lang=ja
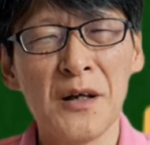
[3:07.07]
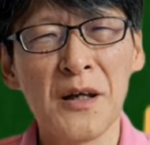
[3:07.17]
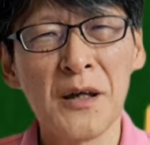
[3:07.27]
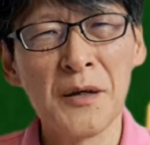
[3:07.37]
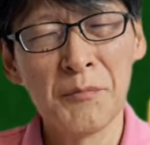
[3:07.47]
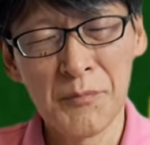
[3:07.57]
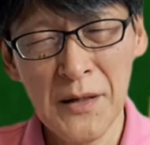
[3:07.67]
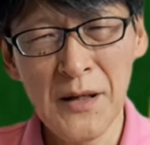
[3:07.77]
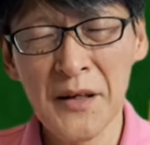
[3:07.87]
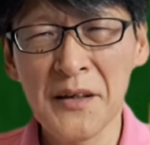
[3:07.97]
えー、
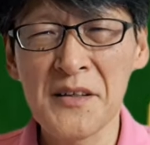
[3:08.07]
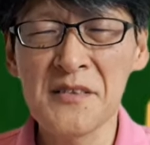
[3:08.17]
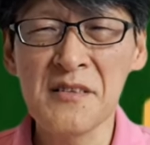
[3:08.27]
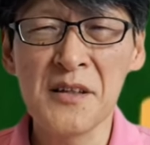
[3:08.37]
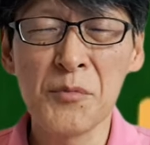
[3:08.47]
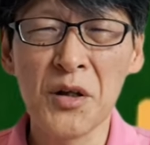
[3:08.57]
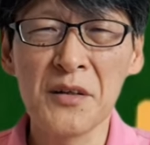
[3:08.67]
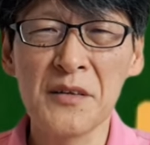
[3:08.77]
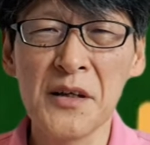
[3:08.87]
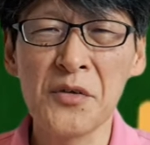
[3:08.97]
ね、拝見させても
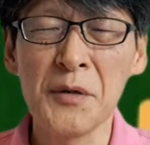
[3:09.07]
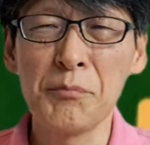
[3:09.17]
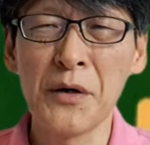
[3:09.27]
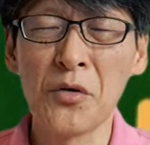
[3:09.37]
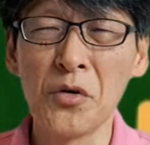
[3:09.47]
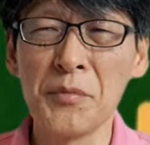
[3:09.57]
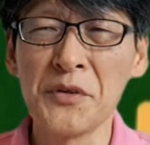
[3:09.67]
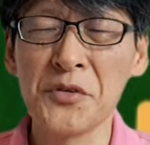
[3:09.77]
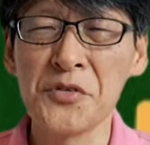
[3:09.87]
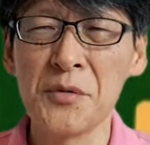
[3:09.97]
らっている一般国
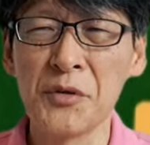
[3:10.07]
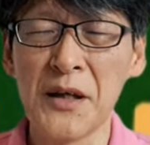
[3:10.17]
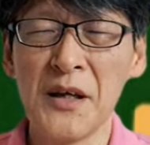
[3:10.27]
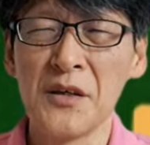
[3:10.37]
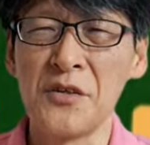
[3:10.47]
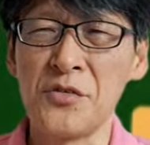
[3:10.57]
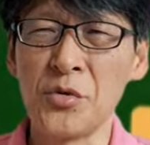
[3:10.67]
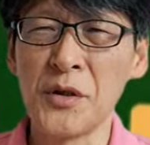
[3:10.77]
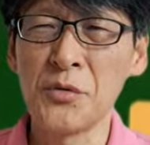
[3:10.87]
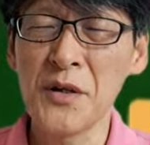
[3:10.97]
民としてもね、非
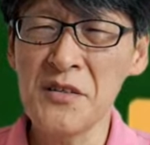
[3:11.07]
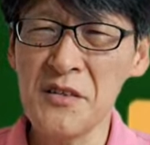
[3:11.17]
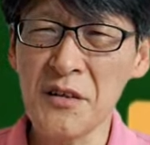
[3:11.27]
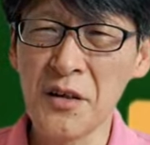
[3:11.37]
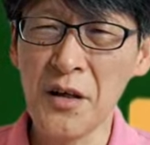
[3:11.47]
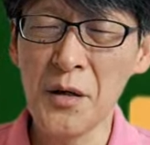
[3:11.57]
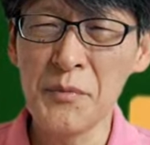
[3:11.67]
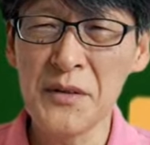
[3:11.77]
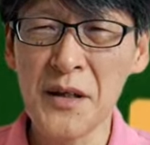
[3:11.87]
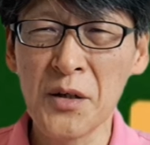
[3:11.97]
常に嬉しいかな、
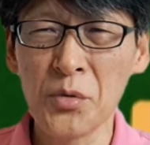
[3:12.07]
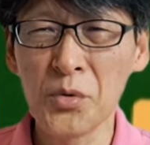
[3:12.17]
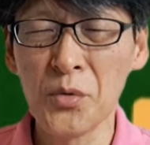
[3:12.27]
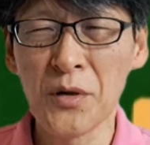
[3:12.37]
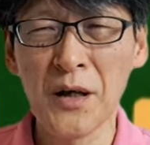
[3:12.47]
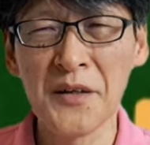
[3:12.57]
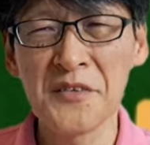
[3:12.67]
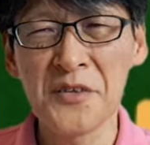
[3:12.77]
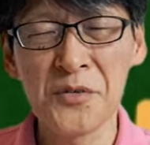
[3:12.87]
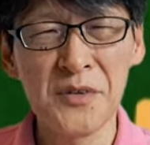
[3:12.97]
みたいなことを
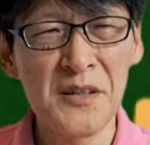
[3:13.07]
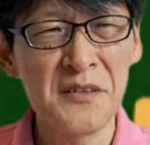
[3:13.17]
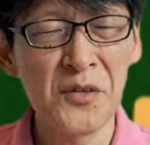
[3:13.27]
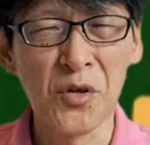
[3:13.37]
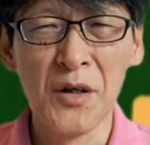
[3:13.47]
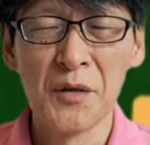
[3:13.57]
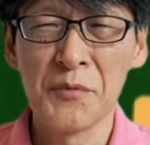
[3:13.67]
感じるんですけど、